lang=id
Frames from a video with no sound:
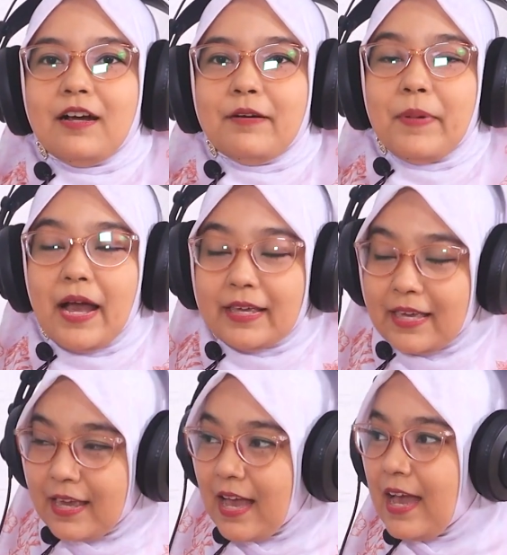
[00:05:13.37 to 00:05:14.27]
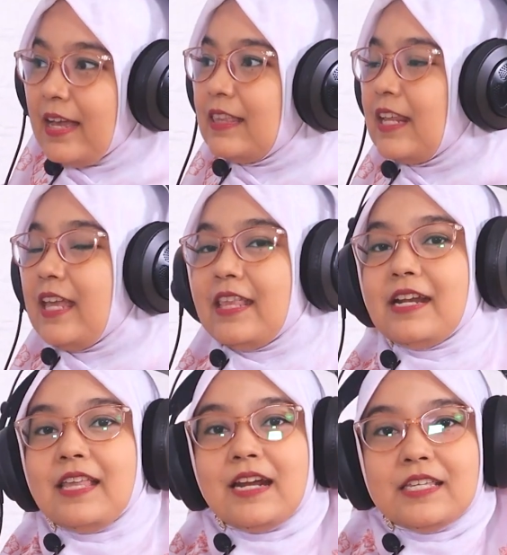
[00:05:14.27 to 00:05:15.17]
e, bahagia,
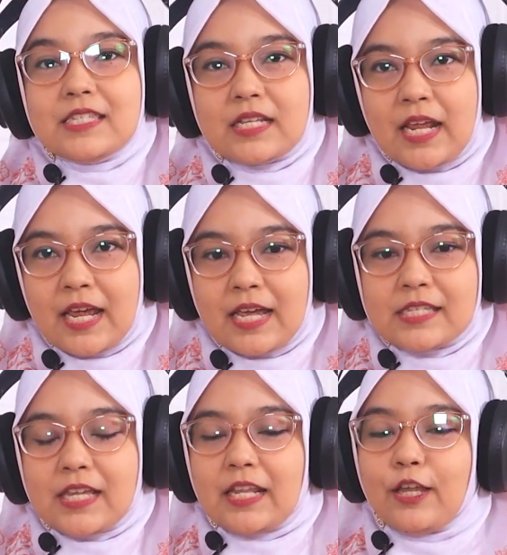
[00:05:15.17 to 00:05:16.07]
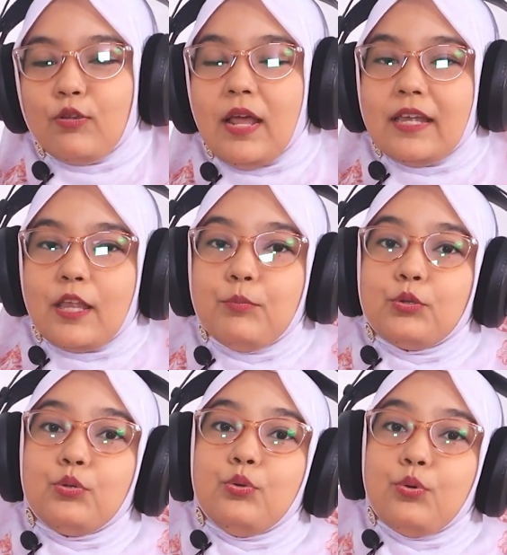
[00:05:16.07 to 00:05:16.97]
terhindar dari stres. Karena itulah kita
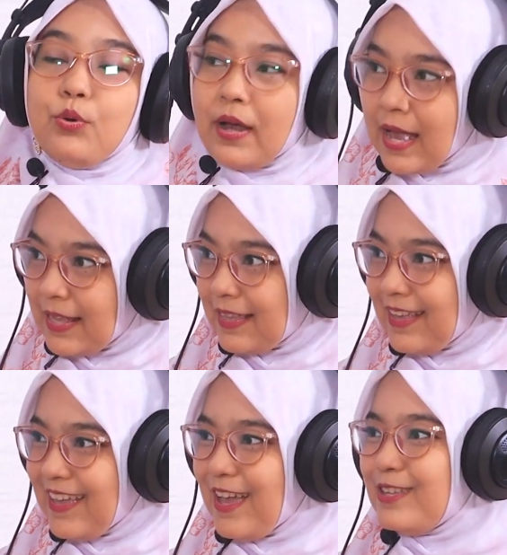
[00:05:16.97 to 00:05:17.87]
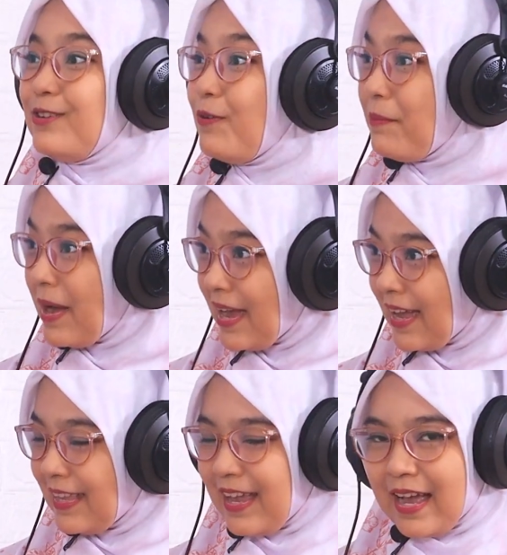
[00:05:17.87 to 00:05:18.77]
butuh dukungan di
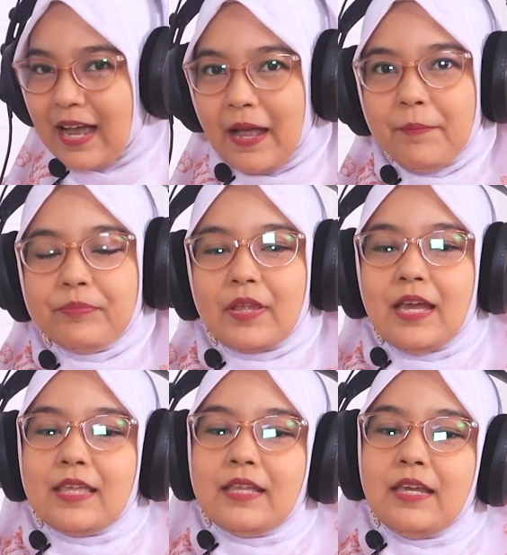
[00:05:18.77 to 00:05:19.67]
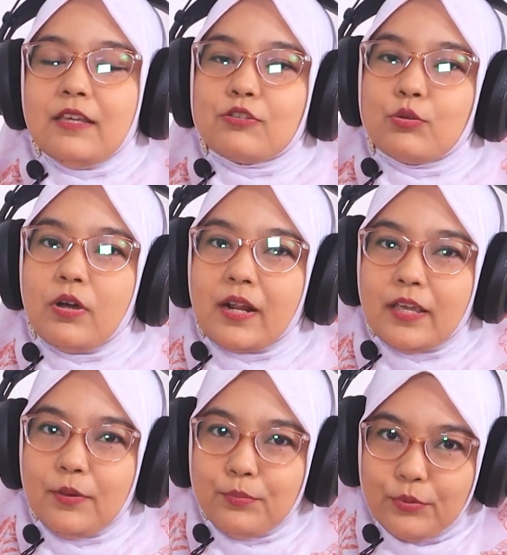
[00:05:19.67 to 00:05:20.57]
rumah Kanika. Jadi
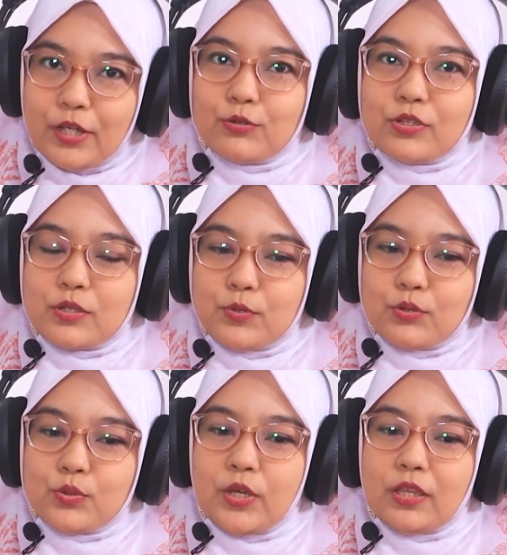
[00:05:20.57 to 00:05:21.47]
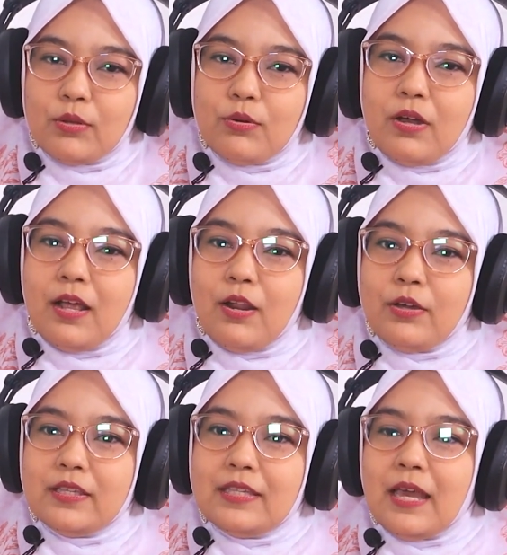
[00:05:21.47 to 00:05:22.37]
seorang ibu yang sukses menyusui itu
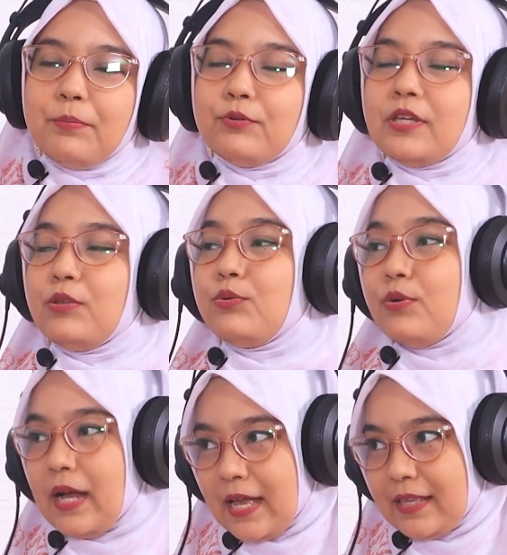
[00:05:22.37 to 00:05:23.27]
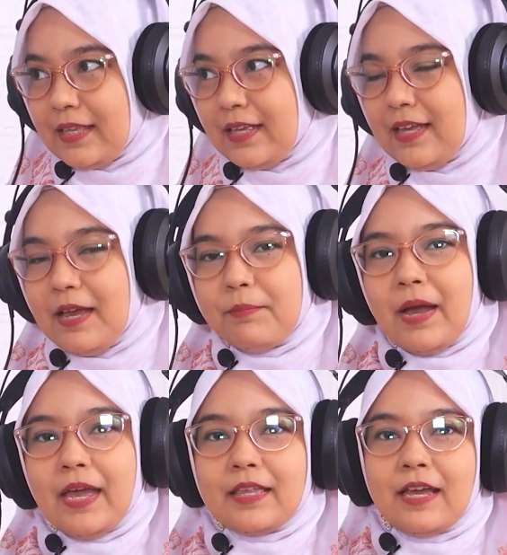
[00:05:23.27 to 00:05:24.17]
kalau dia punya dukungan
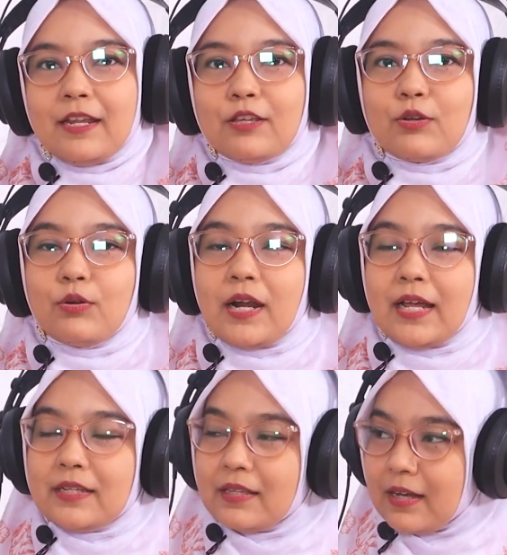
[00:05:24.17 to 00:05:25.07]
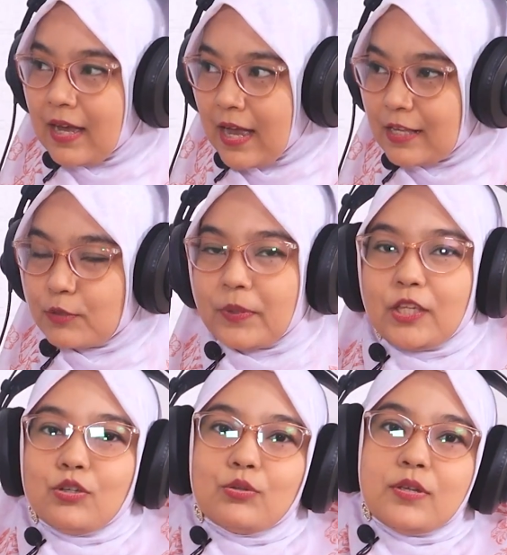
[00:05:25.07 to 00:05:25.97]
baik dari keluarga terdekat
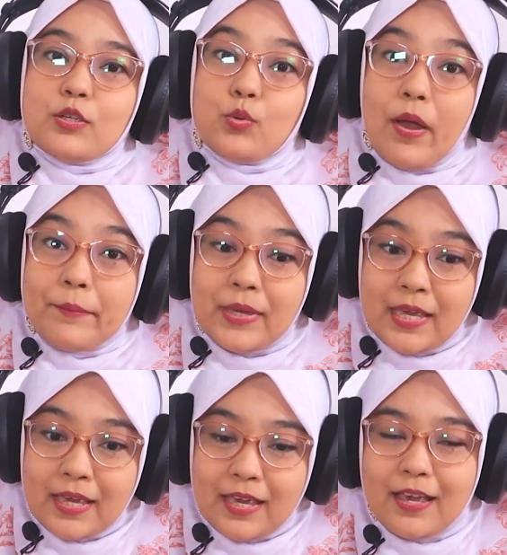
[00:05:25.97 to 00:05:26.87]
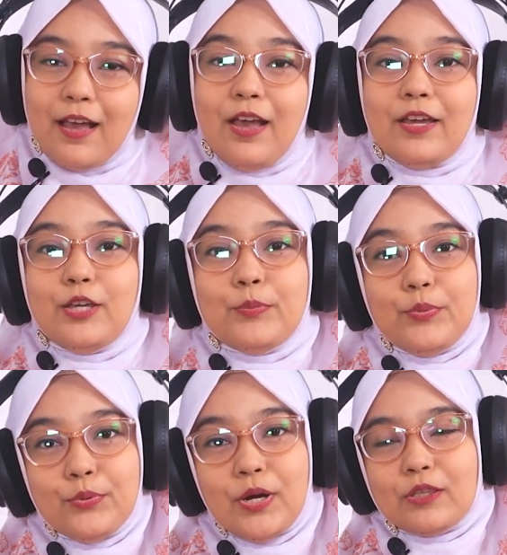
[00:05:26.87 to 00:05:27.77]
seperti contohnya suami,
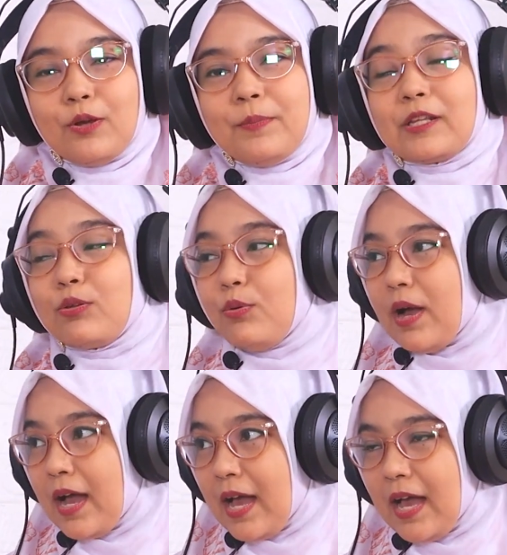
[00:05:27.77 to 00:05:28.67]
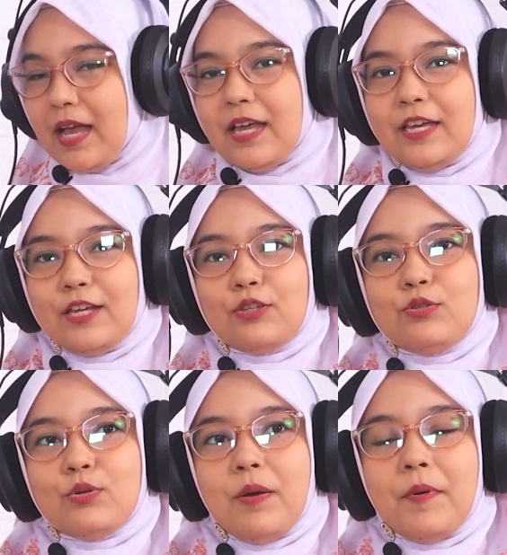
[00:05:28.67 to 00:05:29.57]
ibu atau mertua
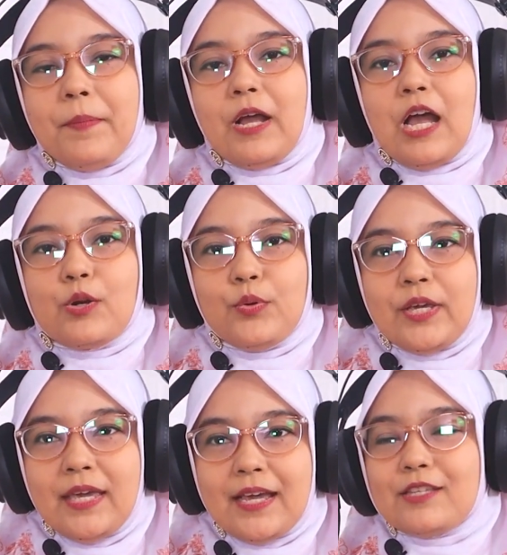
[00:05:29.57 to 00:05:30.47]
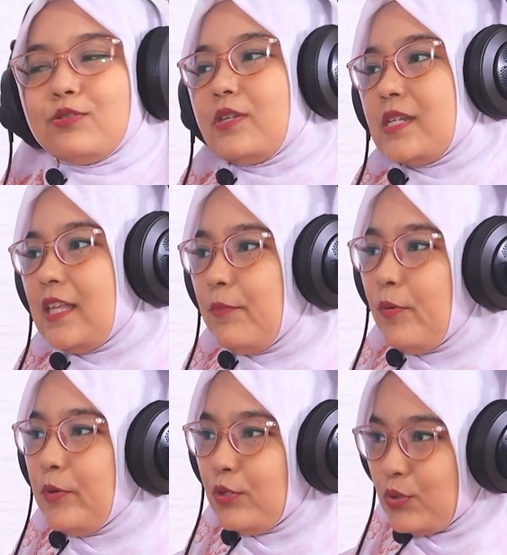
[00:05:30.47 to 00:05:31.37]
itu juga mempengaruhi kesuksesan
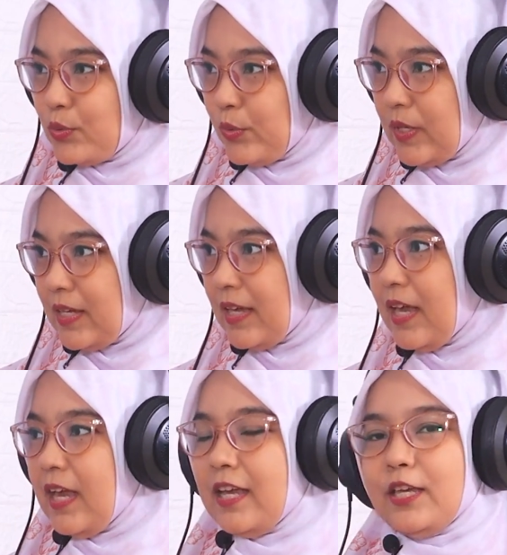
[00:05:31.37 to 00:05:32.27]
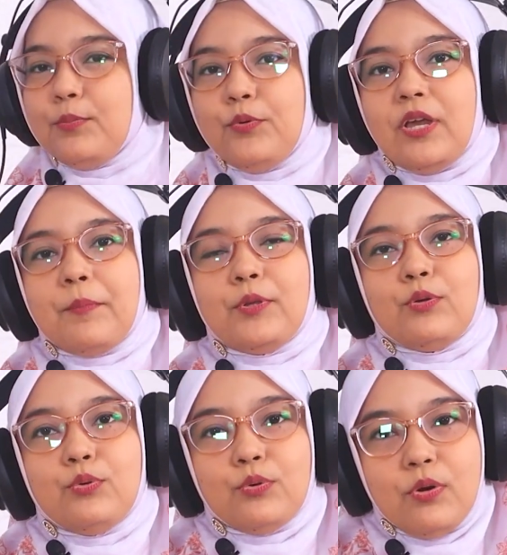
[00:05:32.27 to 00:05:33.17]
ibu menyusui. Ibu yang
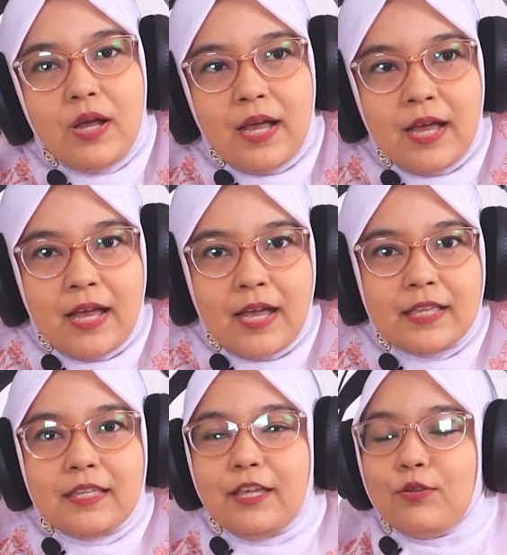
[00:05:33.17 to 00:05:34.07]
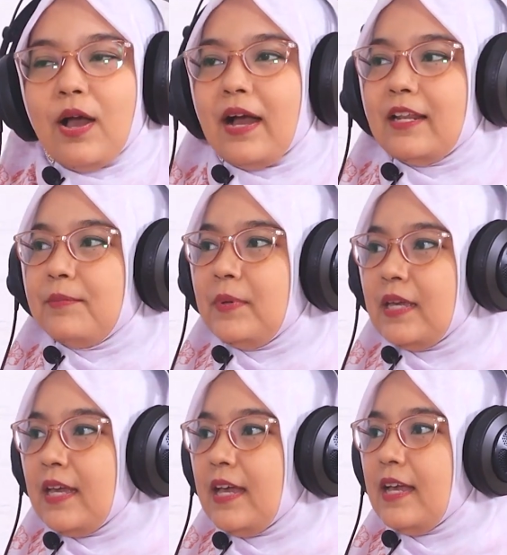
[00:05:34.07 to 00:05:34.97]
penuh dukungan itu akan
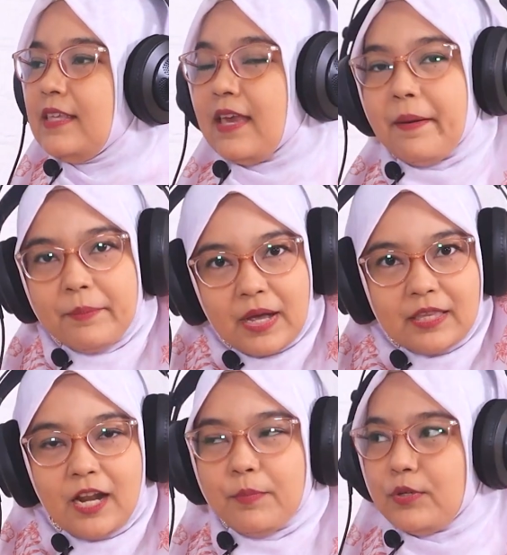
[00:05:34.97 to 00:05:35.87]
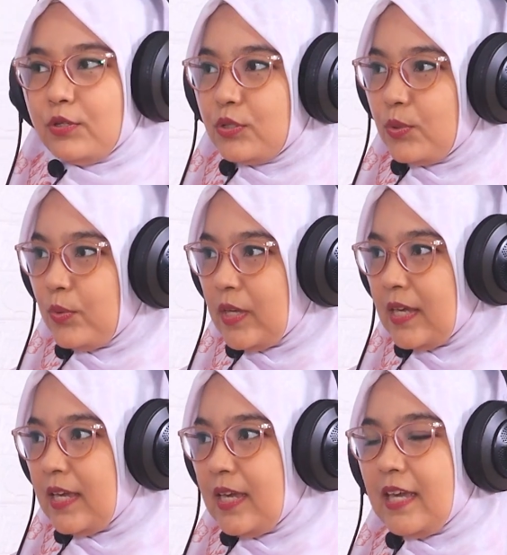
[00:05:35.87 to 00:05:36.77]
lebih nyaman dalam
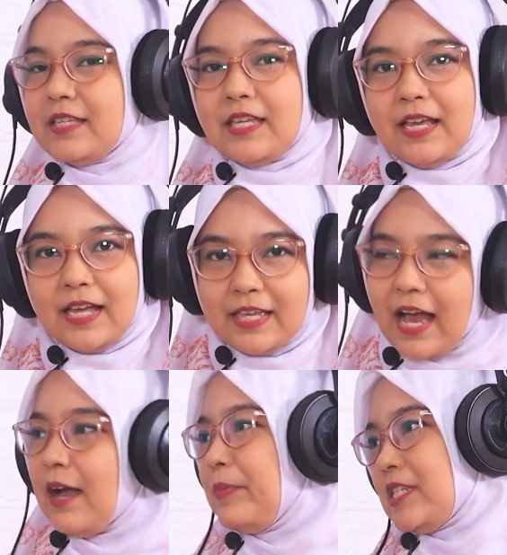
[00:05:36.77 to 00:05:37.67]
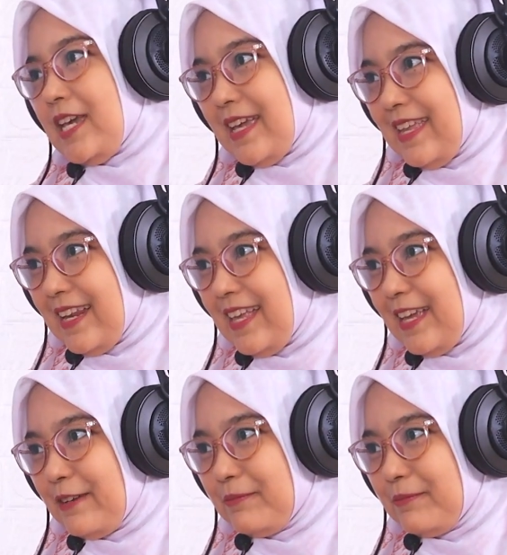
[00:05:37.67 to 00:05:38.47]
menyusui sehingga dia akan percaya diri.